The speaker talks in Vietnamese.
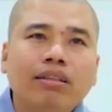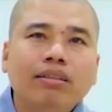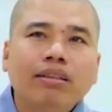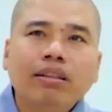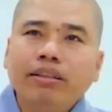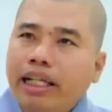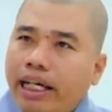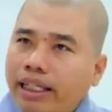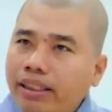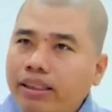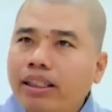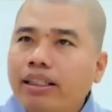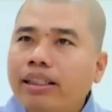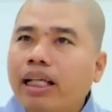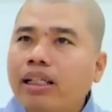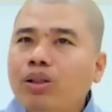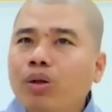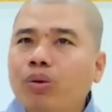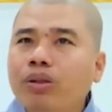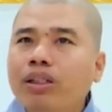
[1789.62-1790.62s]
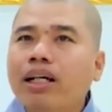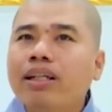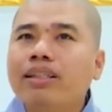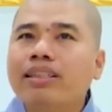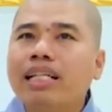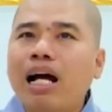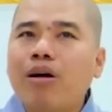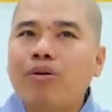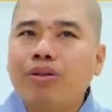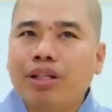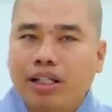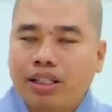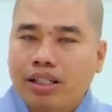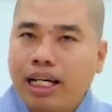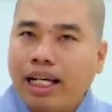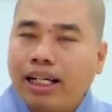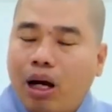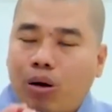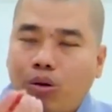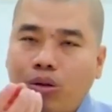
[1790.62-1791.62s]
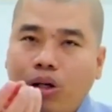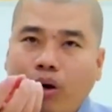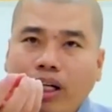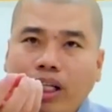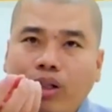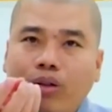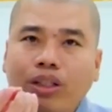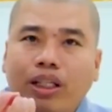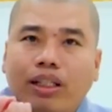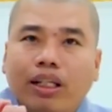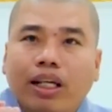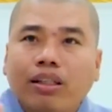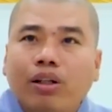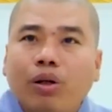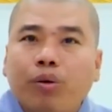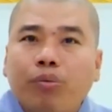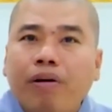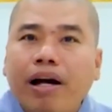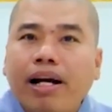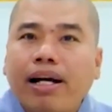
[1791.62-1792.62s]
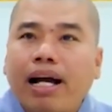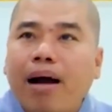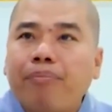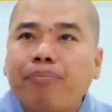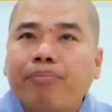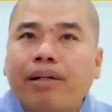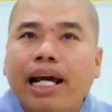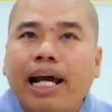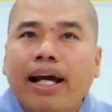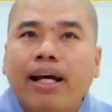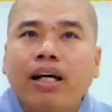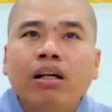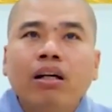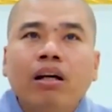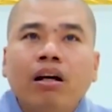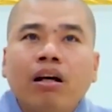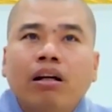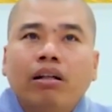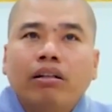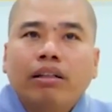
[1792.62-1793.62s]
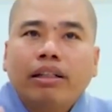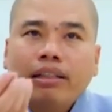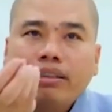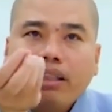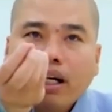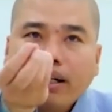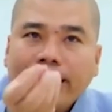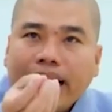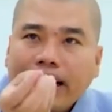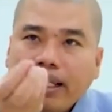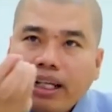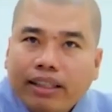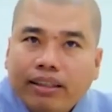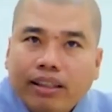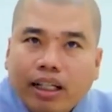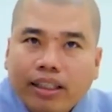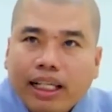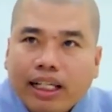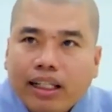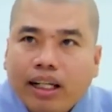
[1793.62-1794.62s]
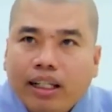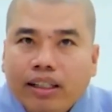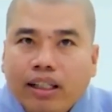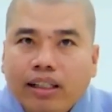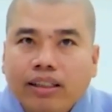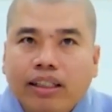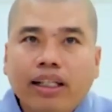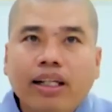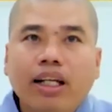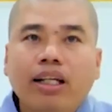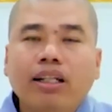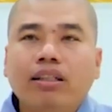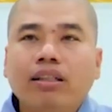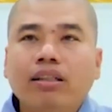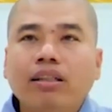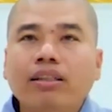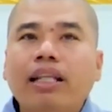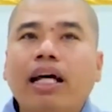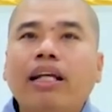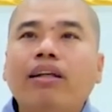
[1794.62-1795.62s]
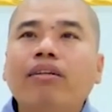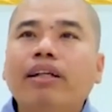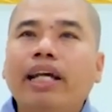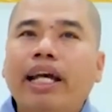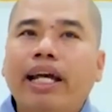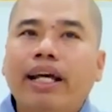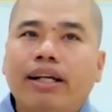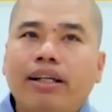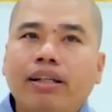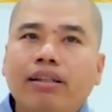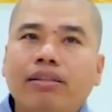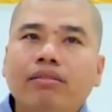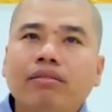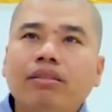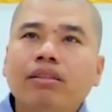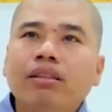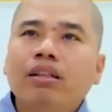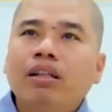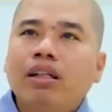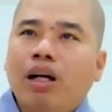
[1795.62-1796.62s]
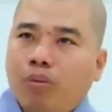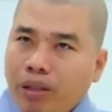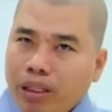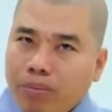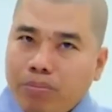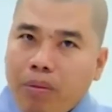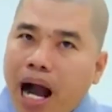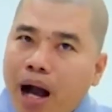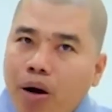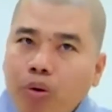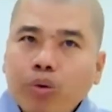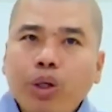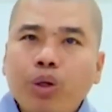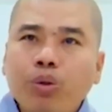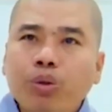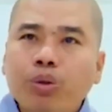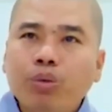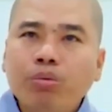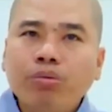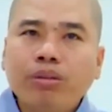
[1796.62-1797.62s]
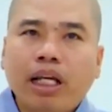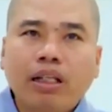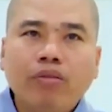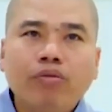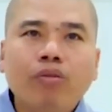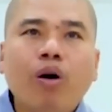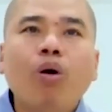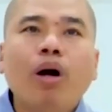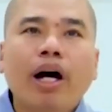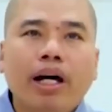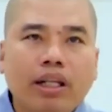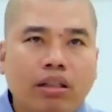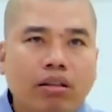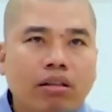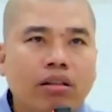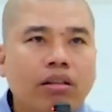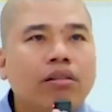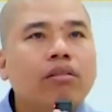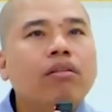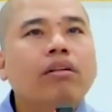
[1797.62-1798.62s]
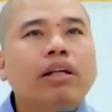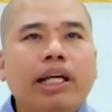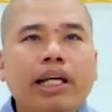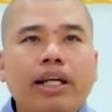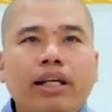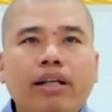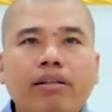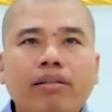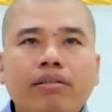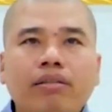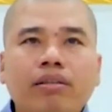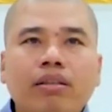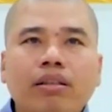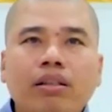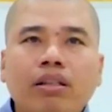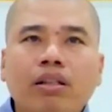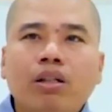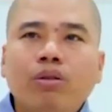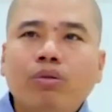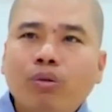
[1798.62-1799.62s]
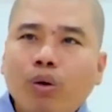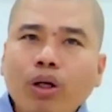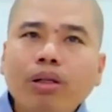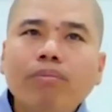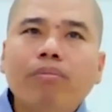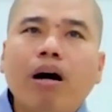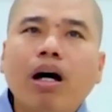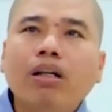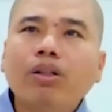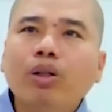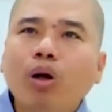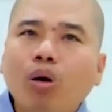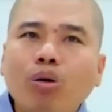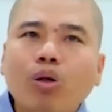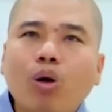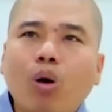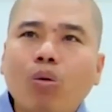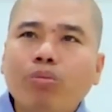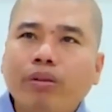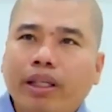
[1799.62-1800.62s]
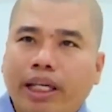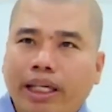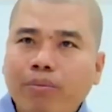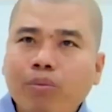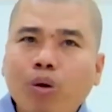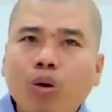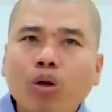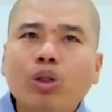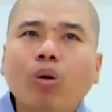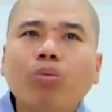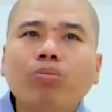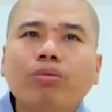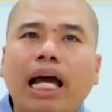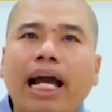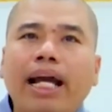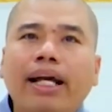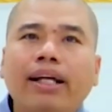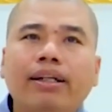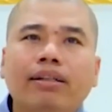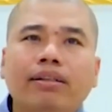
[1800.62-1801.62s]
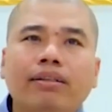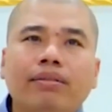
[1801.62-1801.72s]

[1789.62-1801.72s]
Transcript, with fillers: Như vậy thì người ta vui chứ làm sao. Những cái câu nói này của những Đức nó phát âm ra Từng gia đình người ta được nghe đấy. Không biết bao nhiêu chúng sanh vô hình được nghe, vui mừng vô cùng, nhảy múa tung tăng,